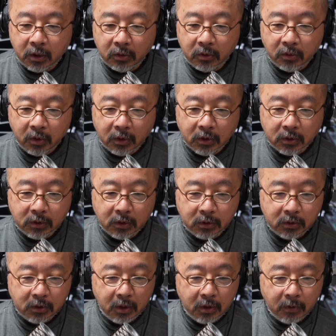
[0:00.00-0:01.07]
たという話で
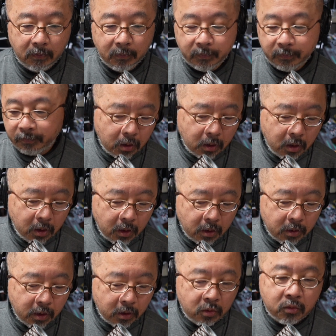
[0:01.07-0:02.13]
す
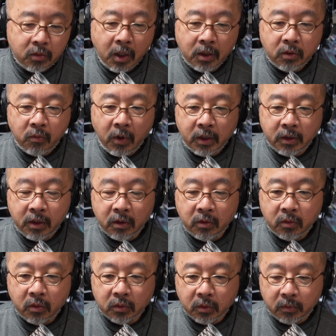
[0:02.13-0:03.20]
ね。
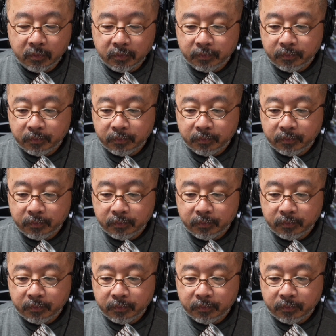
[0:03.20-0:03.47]
ダロンガン・ワイディング・ロード